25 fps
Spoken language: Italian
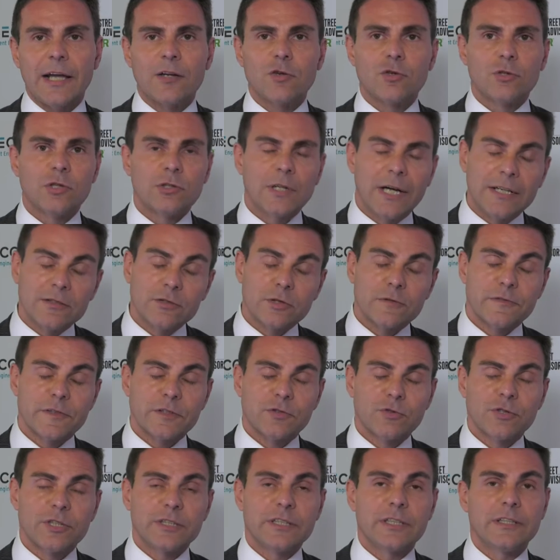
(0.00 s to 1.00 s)
Dell altro
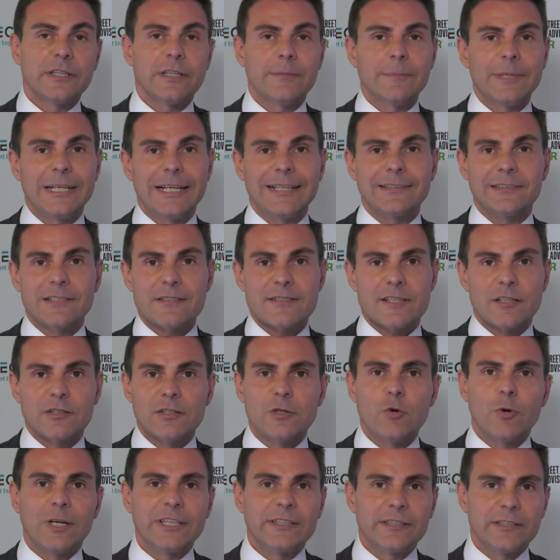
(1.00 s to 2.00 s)
fattore determinante è stato
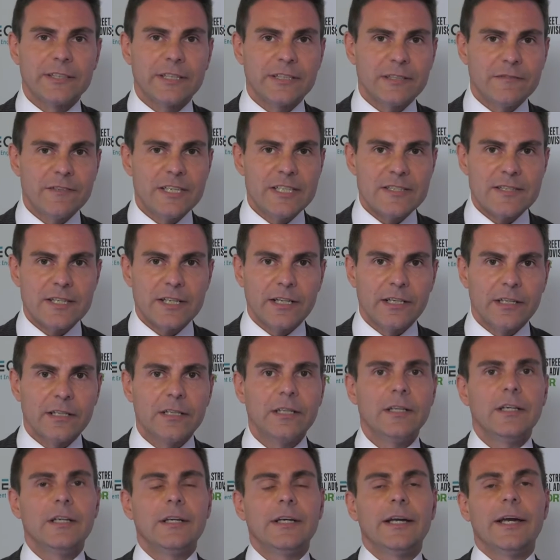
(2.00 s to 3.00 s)
il quantitative easing,
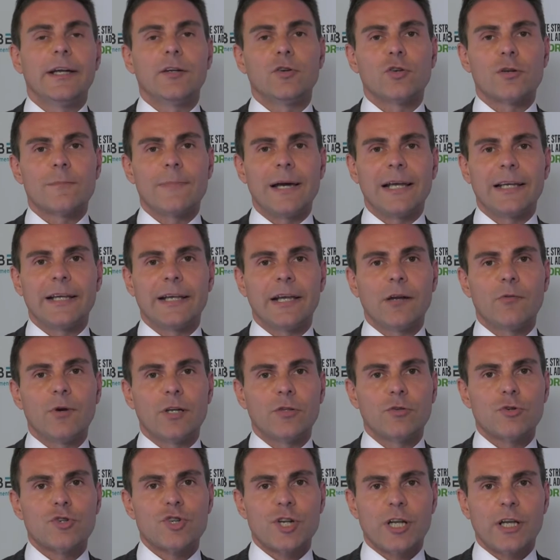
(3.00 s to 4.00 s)
è normale che
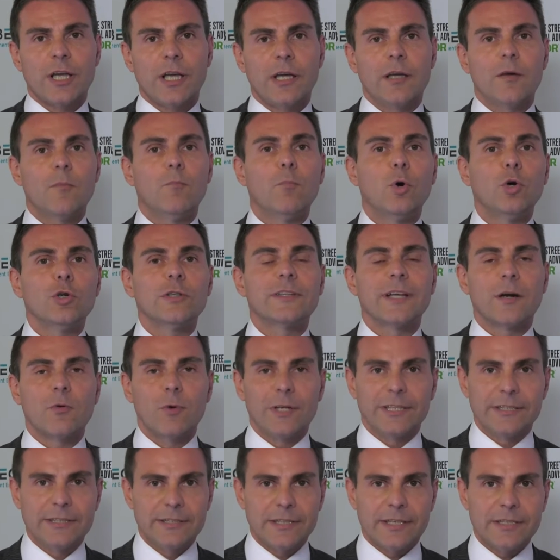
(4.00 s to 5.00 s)
quando c'è molta
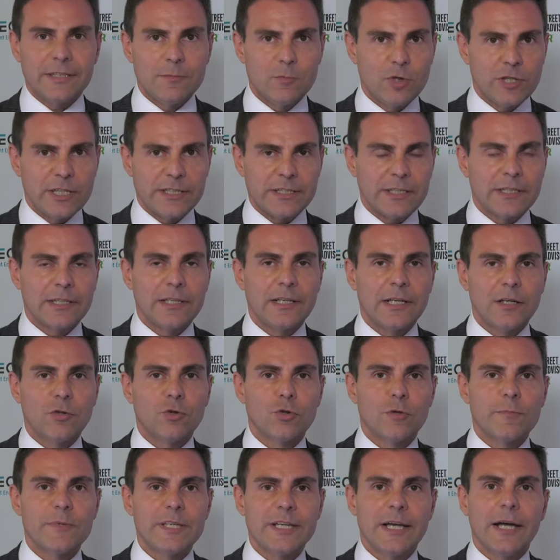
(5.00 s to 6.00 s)
quantità di moneta
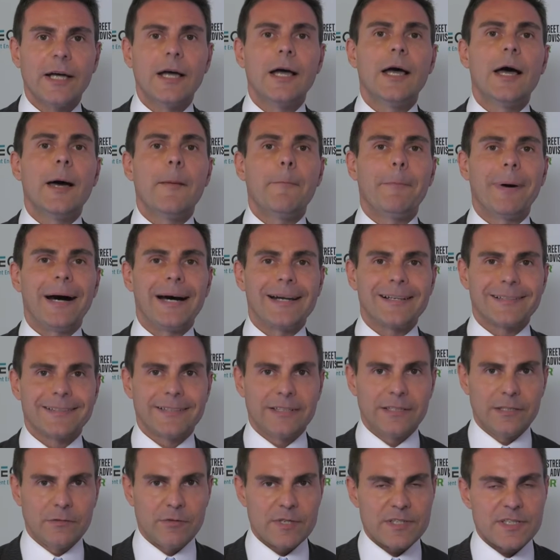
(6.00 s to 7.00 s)
nell'economia
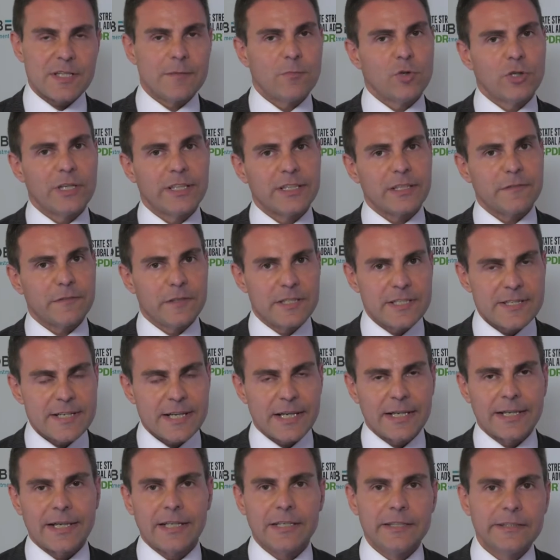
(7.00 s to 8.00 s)
parte di questa moneta
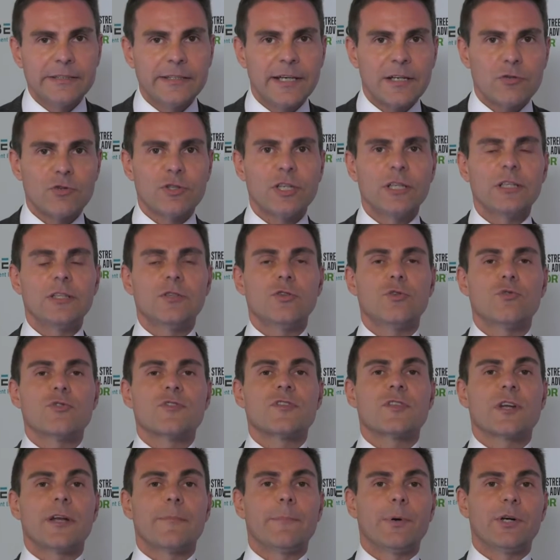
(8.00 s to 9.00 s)
finisca anche all'interno
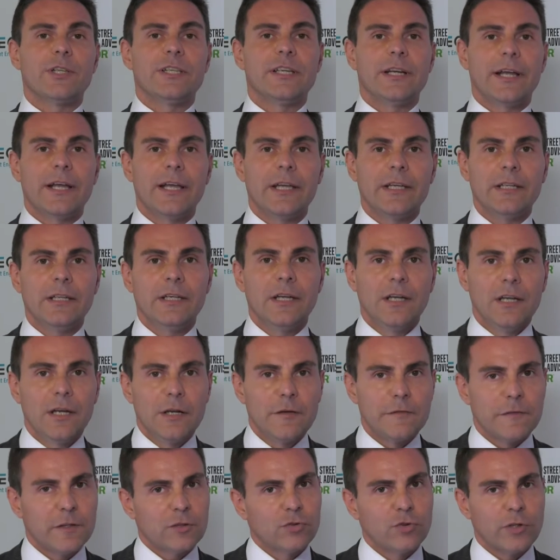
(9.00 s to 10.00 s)
dell'industria e poi direi
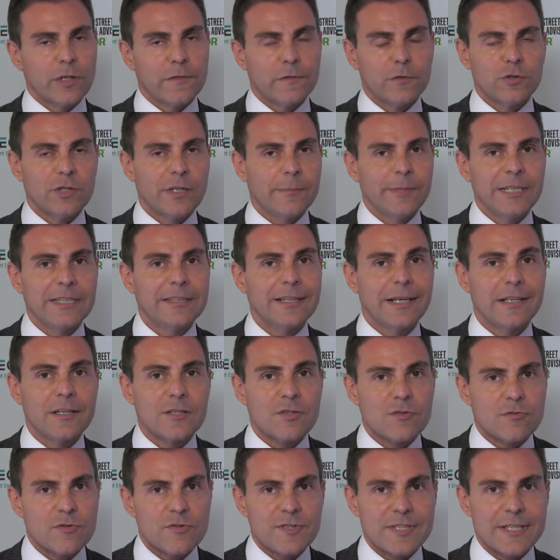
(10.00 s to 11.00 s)
fattore fondamentale
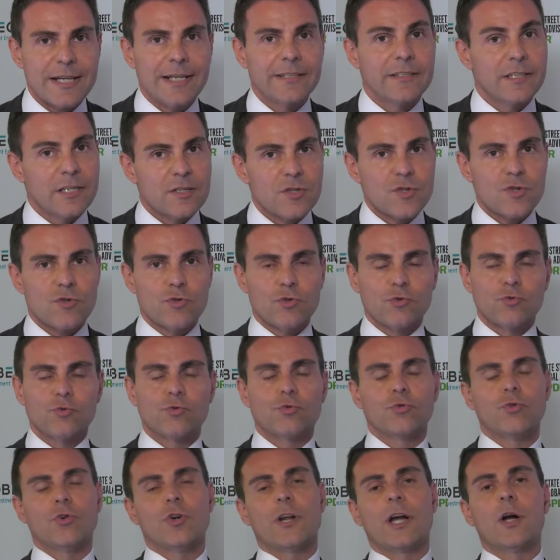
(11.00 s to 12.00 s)
sono stati e sono
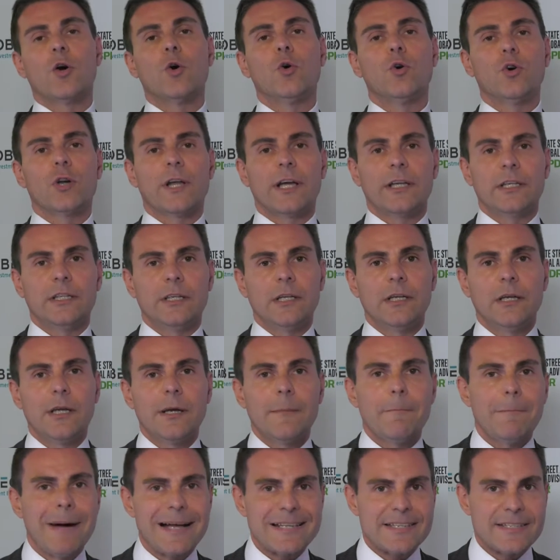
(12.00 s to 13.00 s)
tuttora ancora i
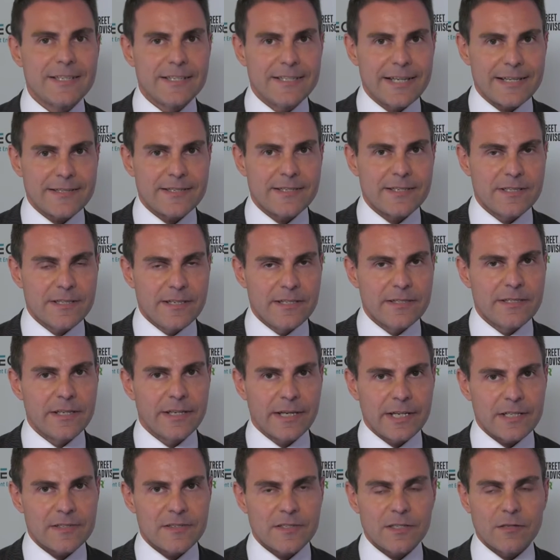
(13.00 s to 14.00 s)
bassi tassi di
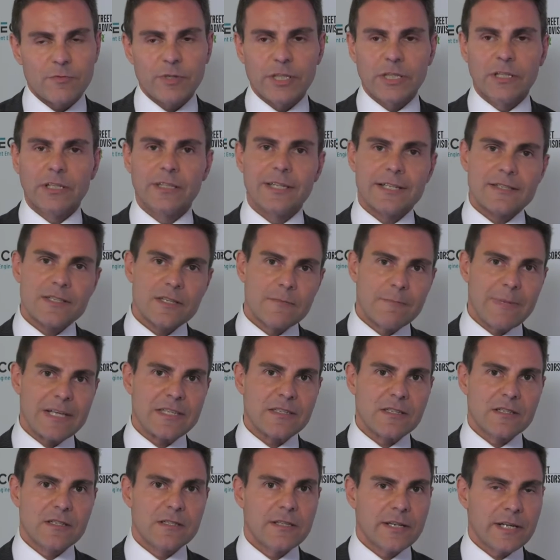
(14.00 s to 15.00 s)
interesse, quindi i tassi
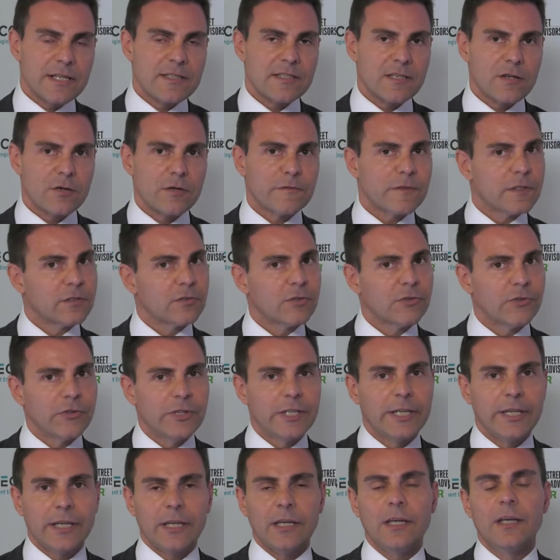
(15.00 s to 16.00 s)
bassi di interesse hanno fatto
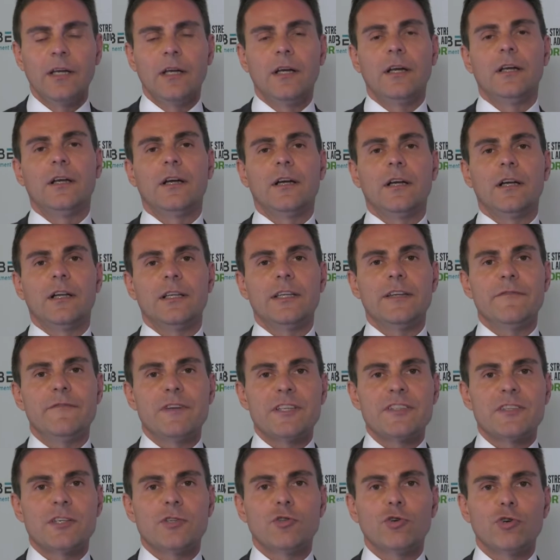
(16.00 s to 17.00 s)
sì che eh, gli
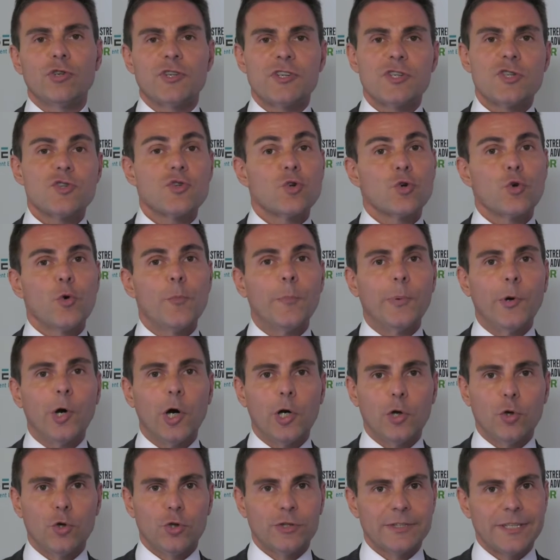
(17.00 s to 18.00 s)
investitori si sono un
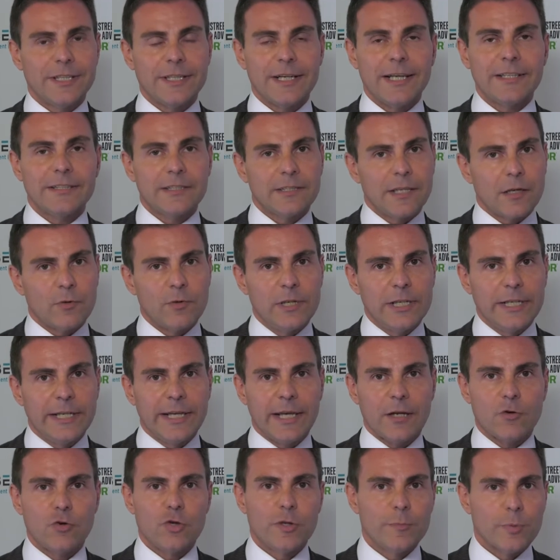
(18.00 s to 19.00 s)
po' allontanati da quelli
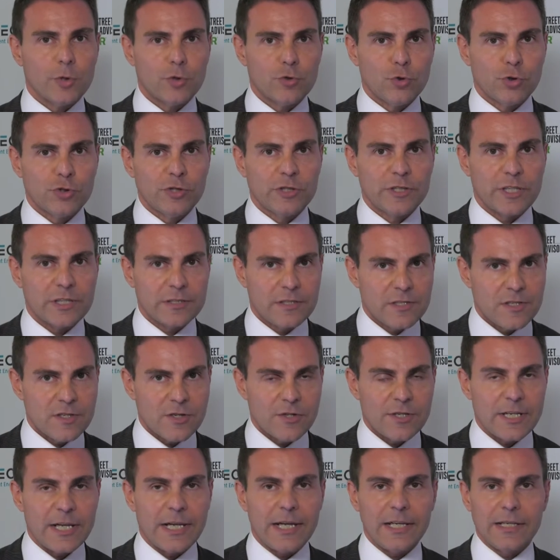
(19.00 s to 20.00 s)
che erano i prodotti
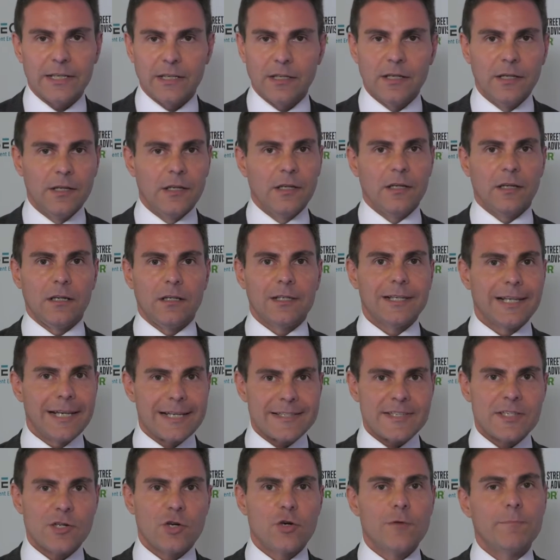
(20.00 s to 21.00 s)
tradizionali, il
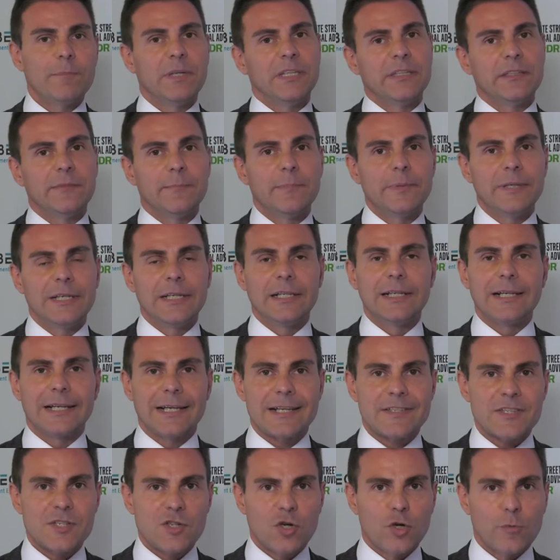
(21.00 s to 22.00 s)
classico BTP, il
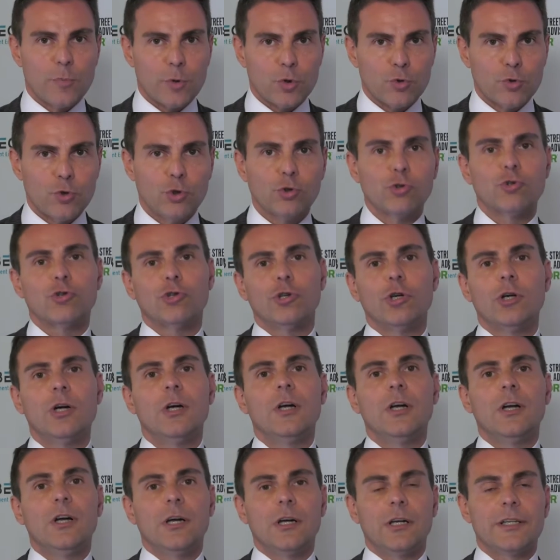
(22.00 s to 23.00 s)
classico prodotto
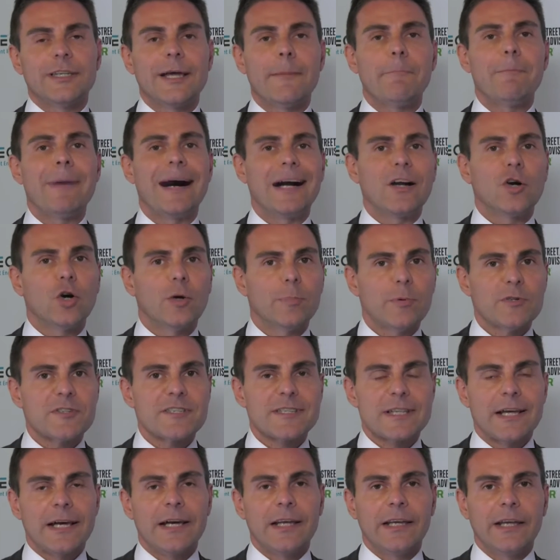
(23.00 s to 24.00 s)
eh, da banco
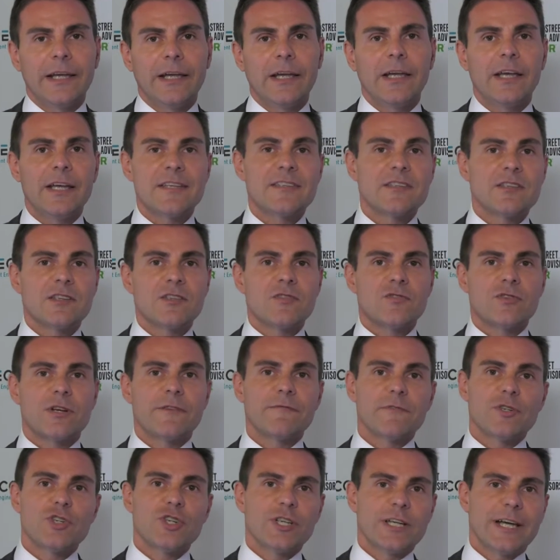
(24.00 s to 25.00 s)
postale e si sono
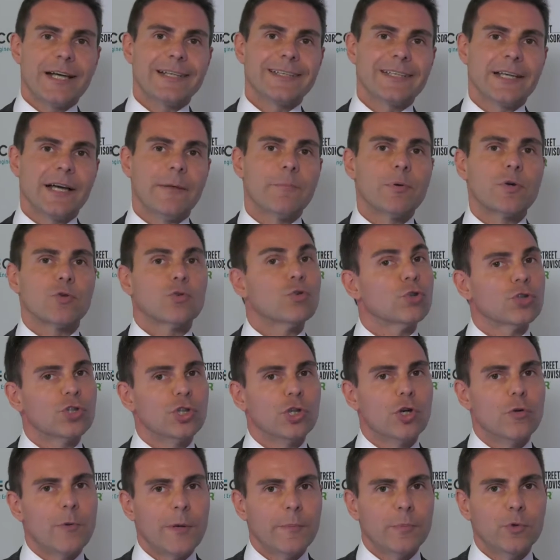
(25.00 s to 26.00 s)
avvicinati a
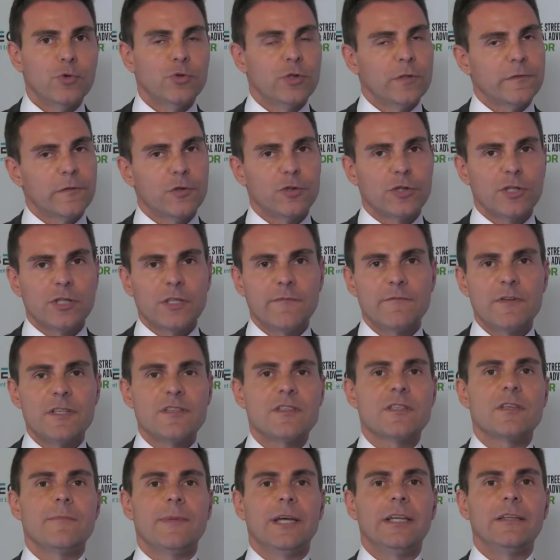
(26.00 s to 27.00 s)
prodotti come appunto i fondi di
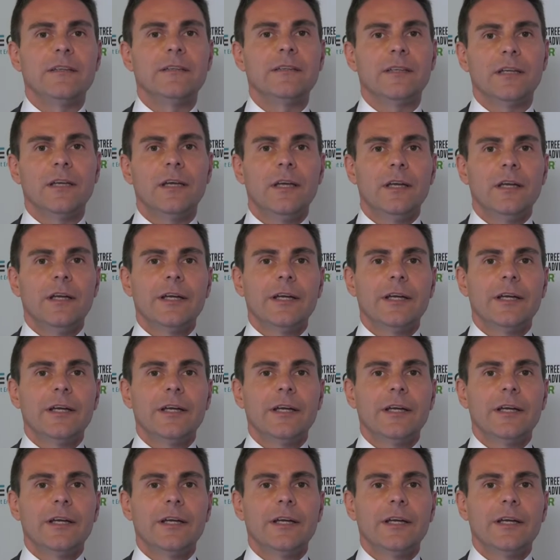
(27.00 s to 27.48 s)
investimenti